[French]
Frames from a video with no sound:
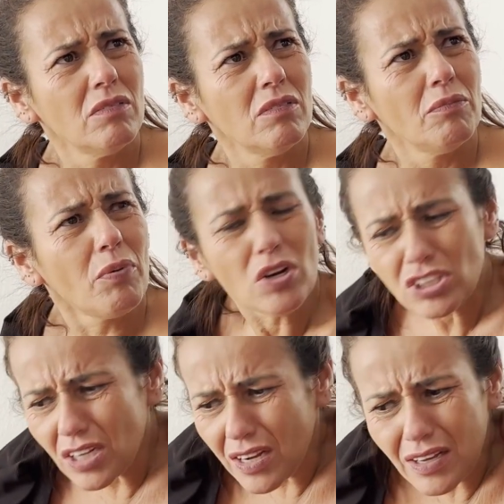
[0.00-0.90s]
La mère
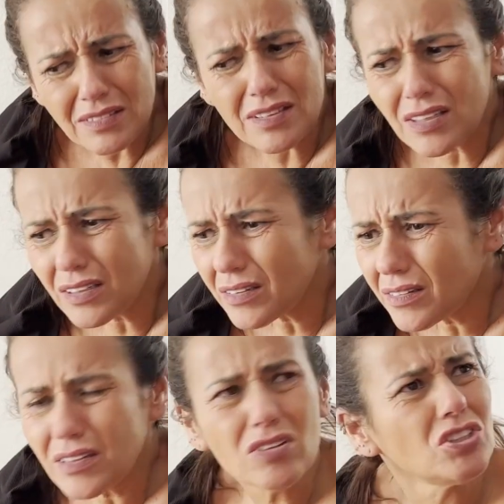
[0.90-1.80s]
est stressée lorsque
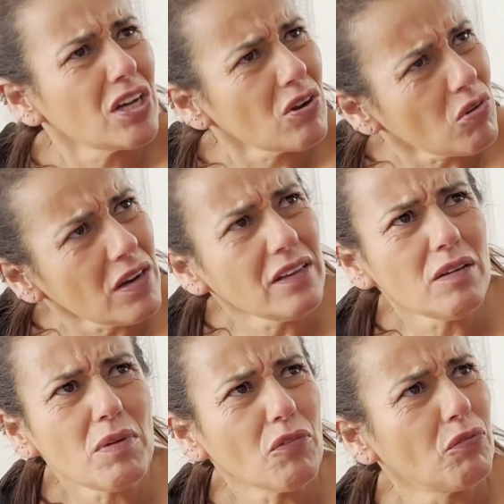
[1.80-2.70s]
la fille dit qu'il
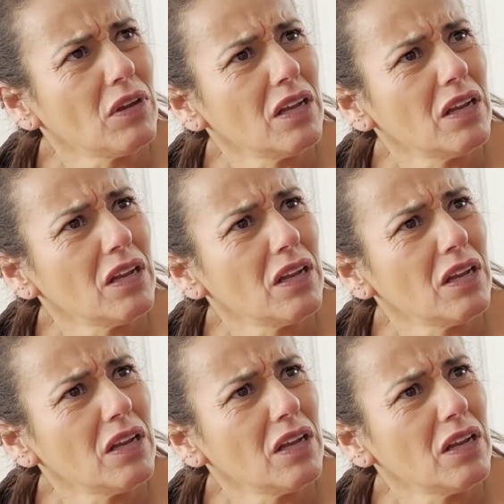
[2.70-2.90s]
existe de